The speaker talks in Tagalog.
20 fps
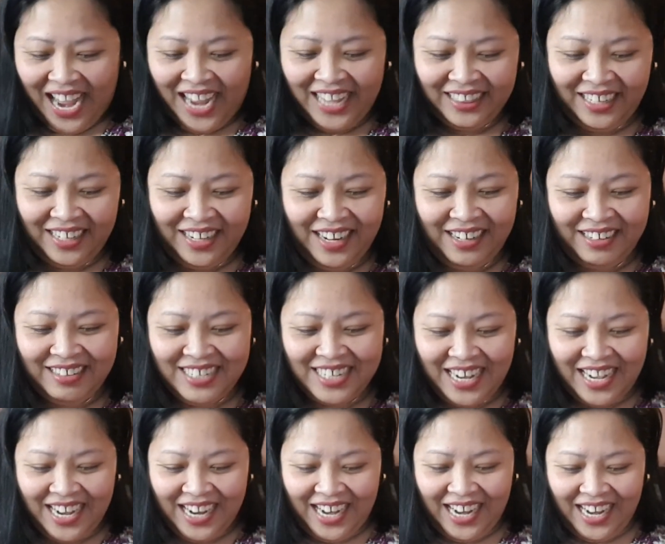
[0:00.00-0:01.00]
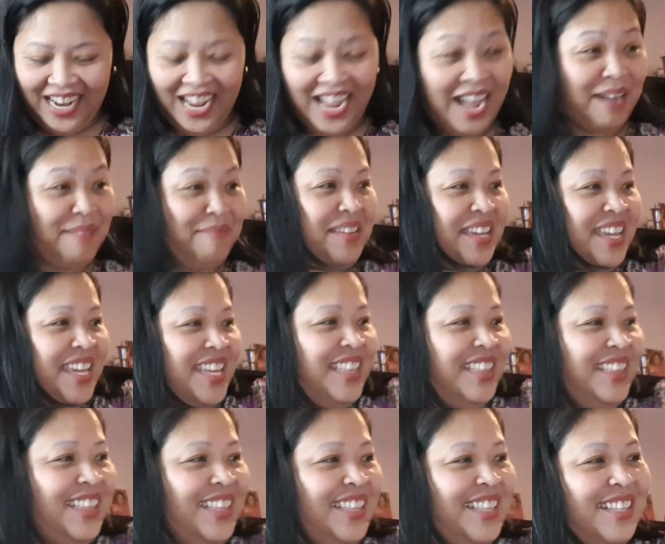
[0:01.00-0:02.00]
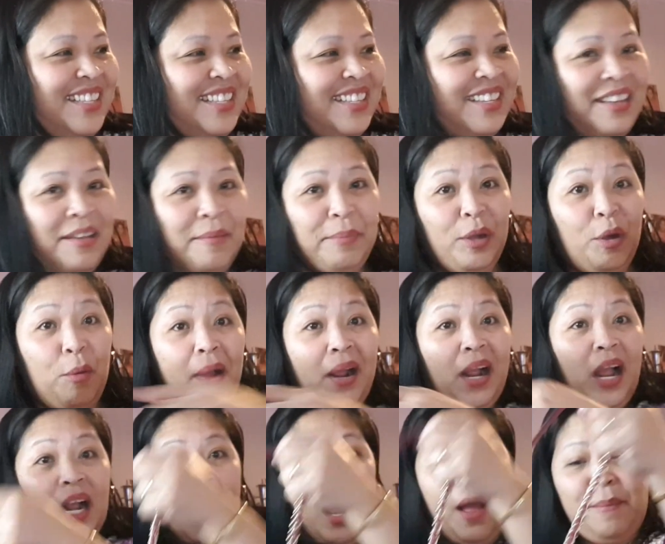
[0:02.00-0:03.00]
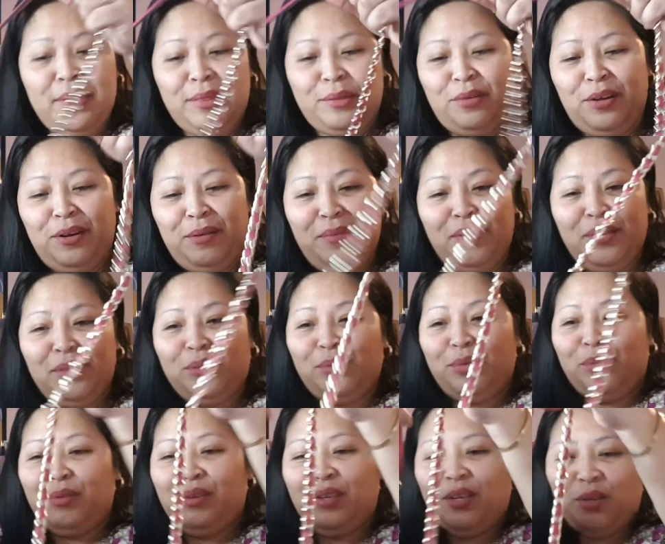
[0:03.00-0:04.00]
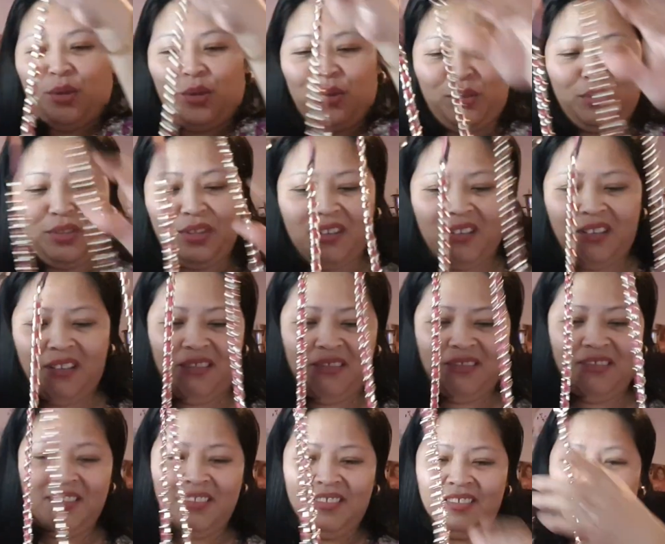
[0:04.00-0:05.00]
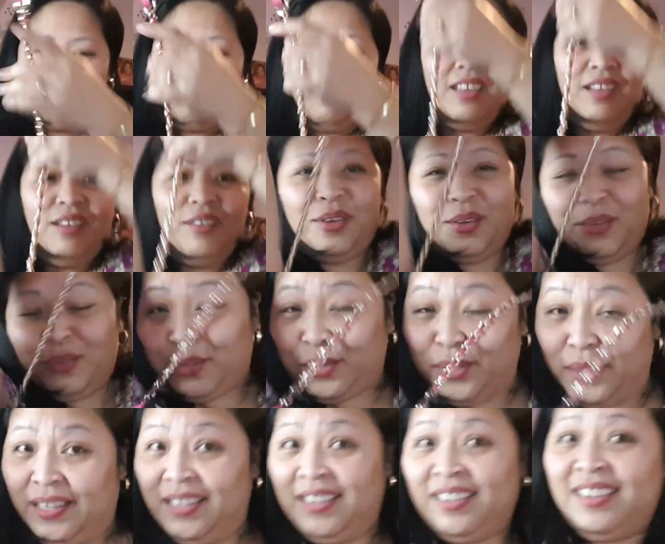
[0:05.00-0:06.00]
Kahit hindi ko siya nagagamit. Pero magagamit ko naman to. Ang oh, cute niya. Ay, ang cute.